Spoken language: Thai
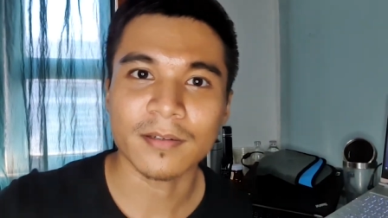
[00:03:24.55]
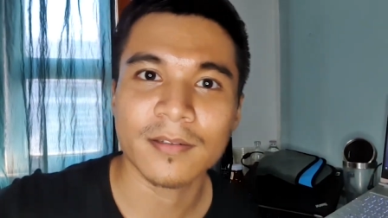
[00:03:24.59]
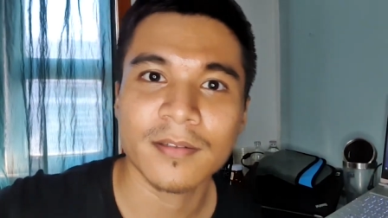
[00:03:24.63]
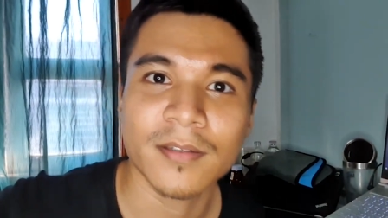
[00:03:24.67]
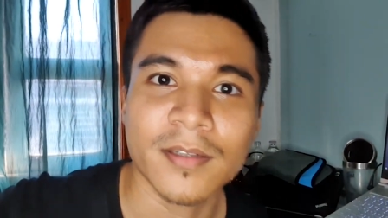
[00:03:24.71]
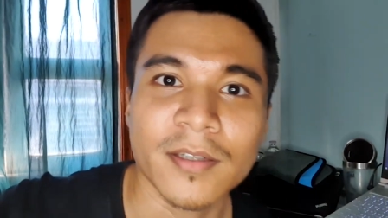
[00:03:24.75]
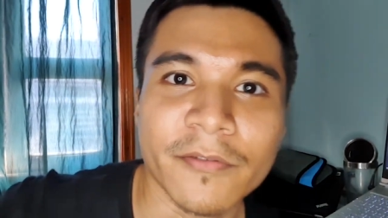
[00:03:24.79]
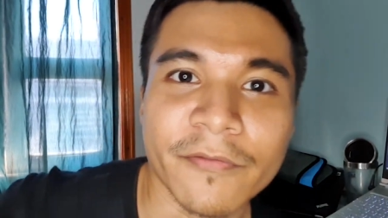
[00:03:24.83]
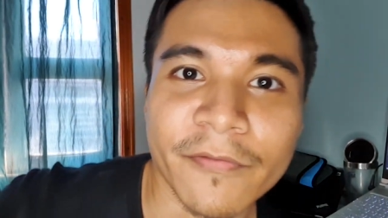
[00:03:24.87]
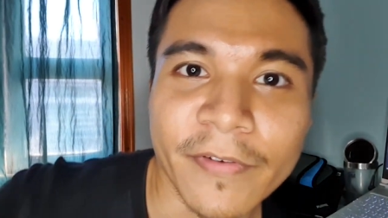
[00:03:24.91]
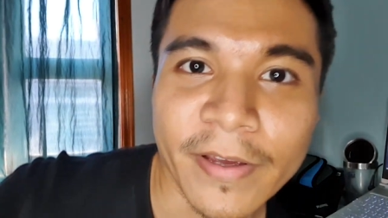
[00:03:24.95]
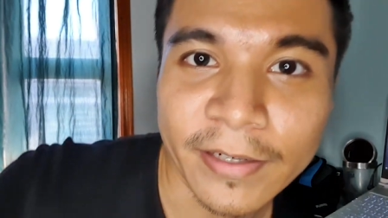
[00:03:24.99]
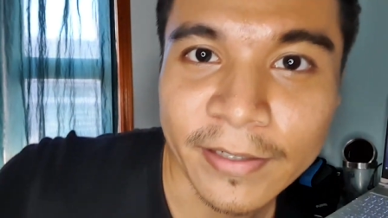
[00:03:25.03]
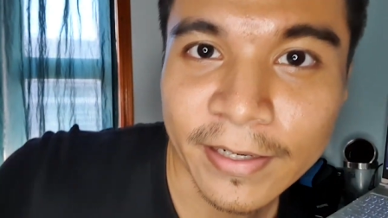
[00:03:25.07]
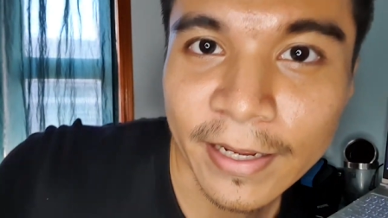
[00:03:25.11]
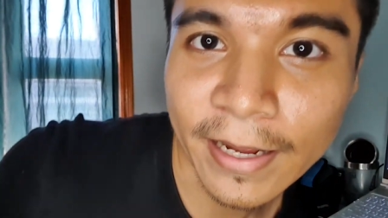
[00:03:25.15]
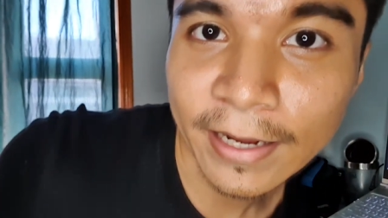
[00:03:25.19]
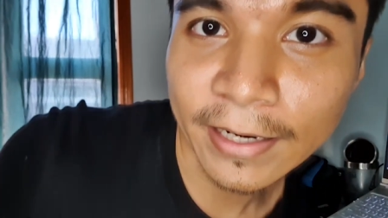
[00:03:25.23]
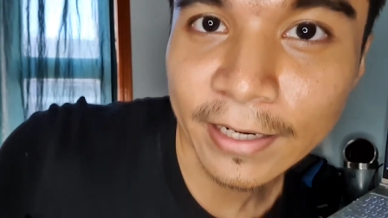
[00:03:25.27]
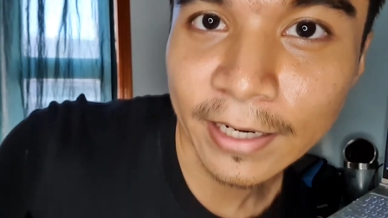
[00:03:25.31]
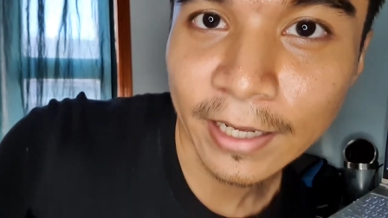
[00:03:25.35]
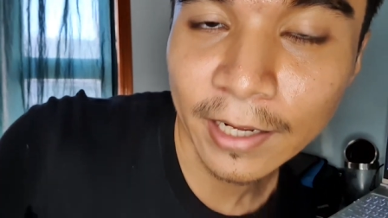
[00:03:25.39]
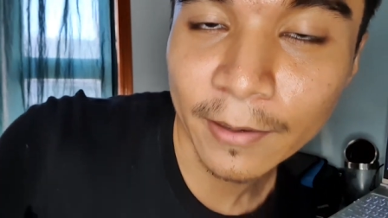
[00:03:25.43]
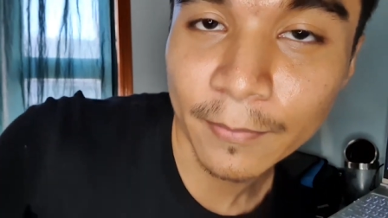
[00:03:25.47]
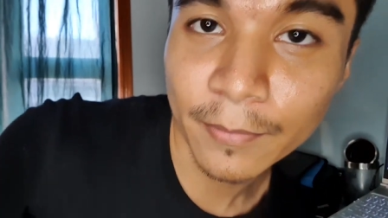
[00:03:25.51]
หรือเซ็ตแทน
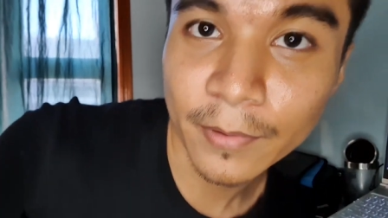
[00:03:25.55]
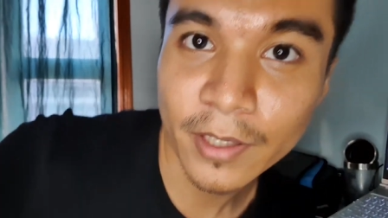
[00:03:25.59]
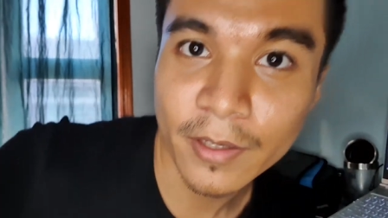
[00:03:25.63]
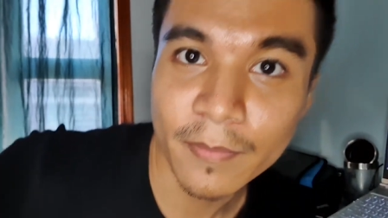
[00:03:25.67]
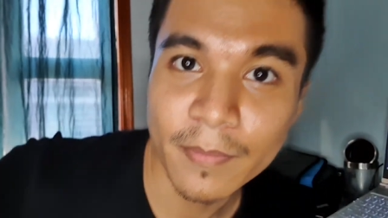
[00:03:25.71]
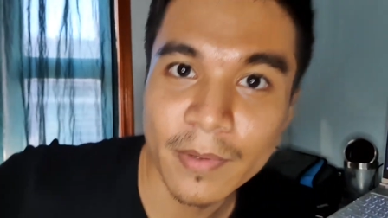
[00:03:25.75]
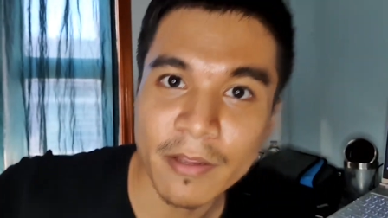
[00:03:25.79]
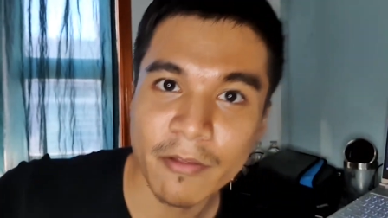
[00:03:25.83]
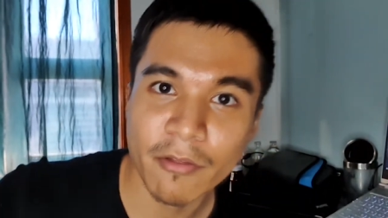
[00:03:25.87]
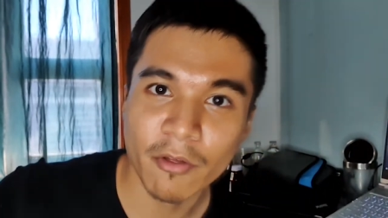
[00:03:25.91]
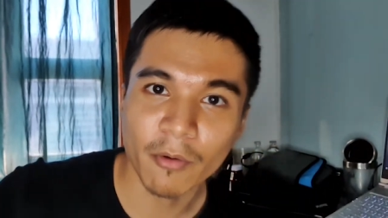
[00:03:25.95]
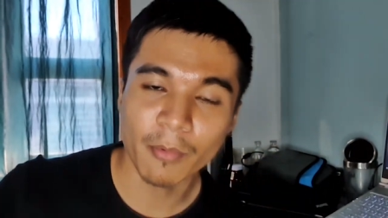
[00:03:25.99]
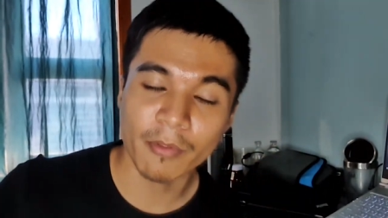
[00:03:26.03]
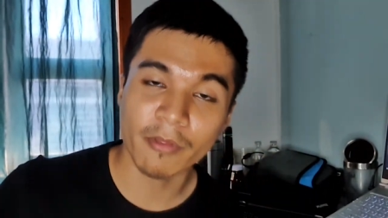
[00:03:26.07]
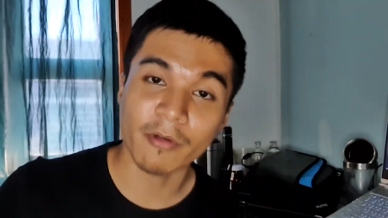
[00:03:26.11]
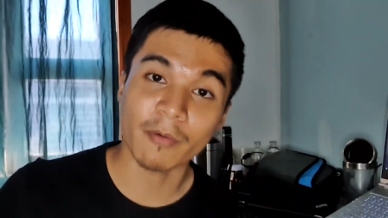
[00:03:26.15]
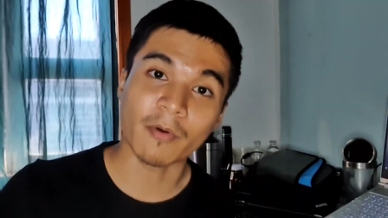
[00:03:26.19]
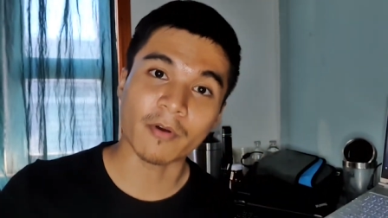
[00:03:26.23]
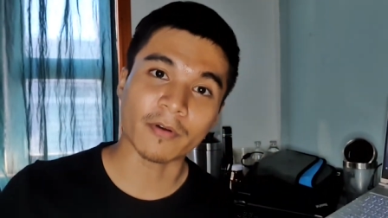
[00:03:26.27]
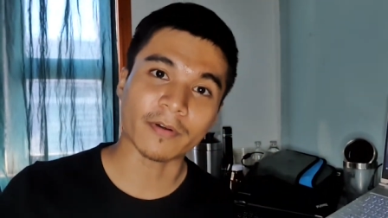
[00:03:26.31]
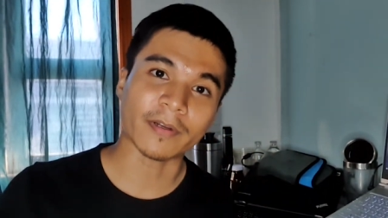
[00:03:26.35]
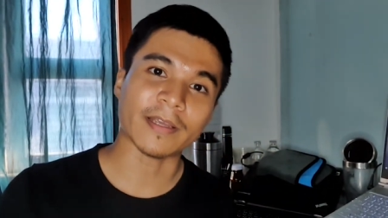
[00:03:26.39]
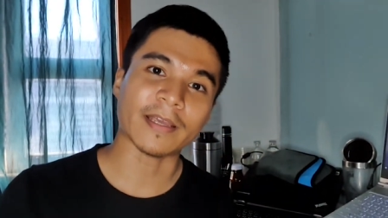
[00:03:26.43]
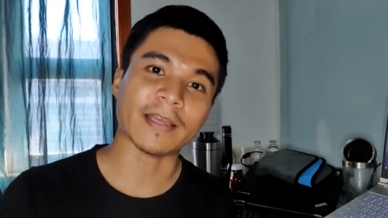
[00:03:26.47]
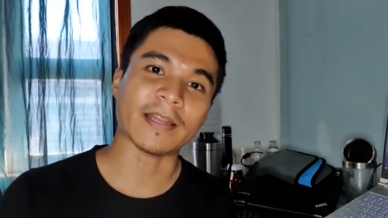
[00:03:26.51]
นะครับ ที่มีส่วนผสมข
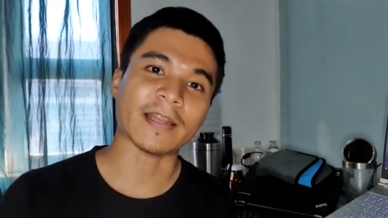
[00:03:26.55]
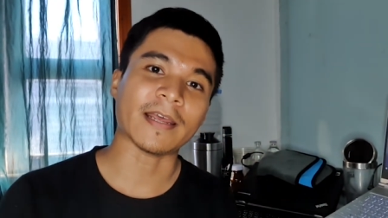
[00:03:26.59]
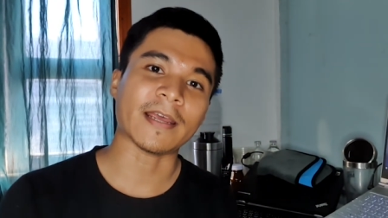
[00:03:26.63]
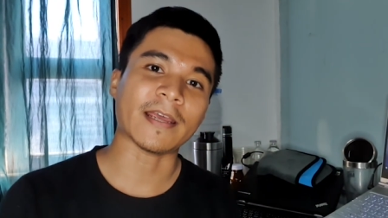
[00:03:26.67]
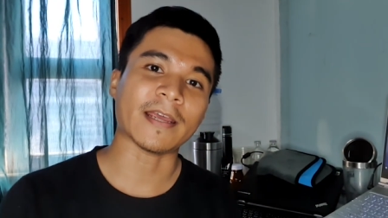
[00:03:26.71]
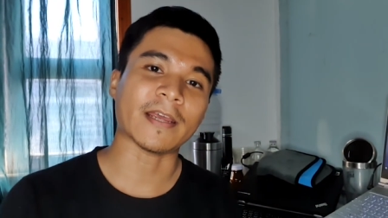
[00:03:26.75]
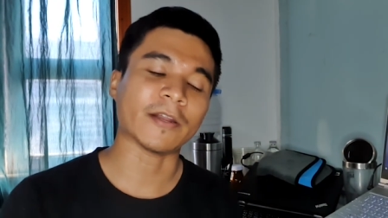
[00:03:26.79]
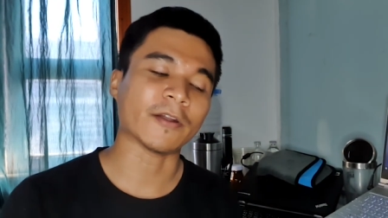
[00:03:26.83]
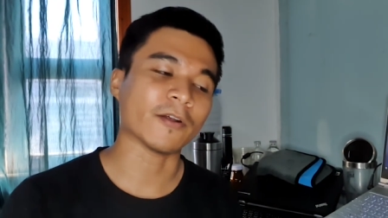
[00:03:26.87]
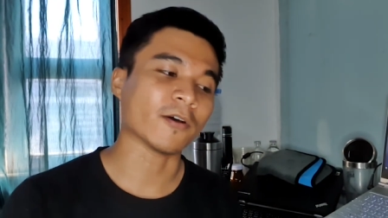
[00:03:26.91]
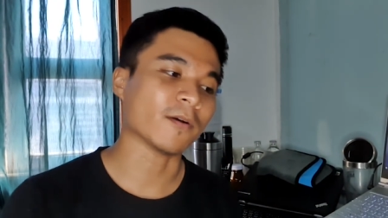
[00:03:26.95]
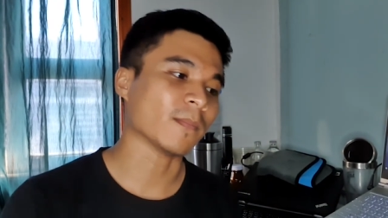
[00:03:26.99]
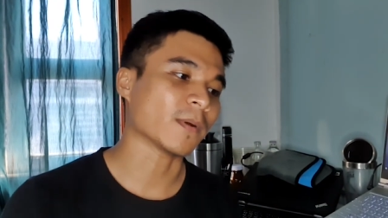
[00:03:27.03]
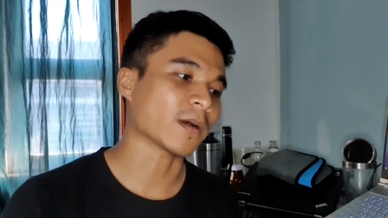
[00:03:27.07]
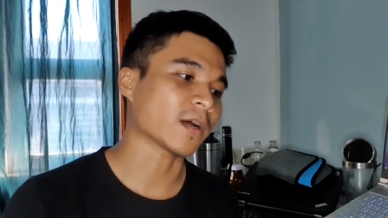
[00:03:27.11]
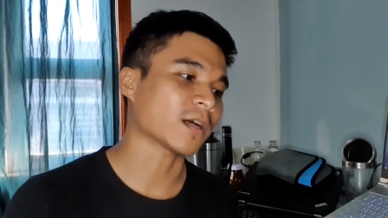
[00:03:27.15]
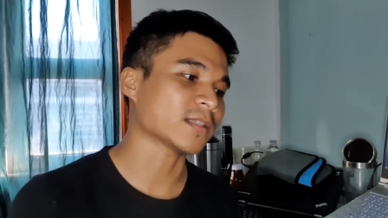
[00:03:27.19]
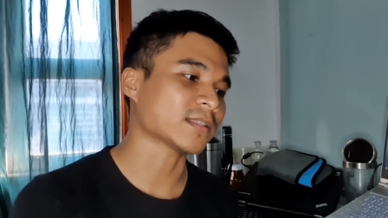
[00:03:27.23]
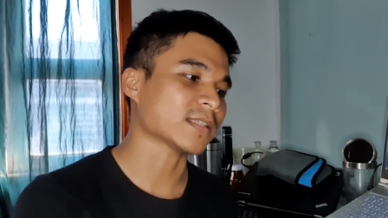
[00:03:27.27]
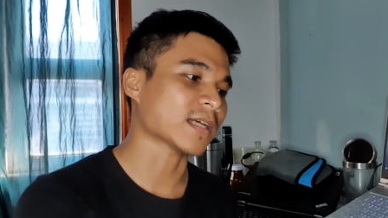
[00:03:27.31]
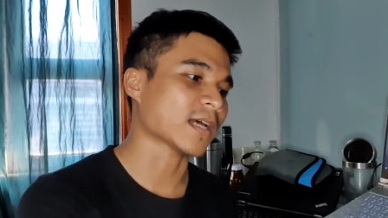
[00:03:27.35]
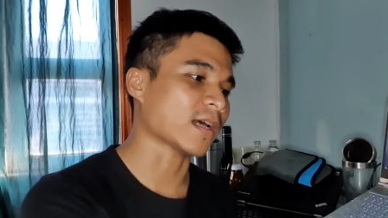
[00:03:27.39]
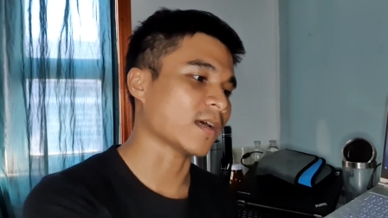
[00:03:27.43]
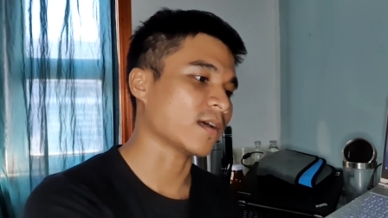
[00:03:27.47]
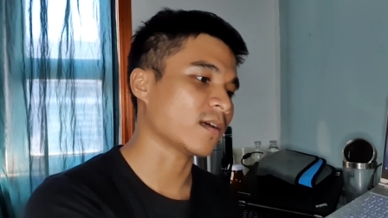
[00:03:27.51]
อง DHA เนาะมันก็
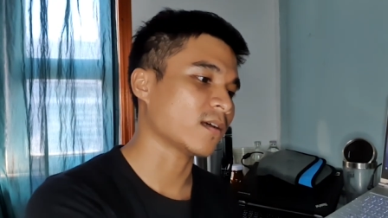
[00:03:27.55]
จะ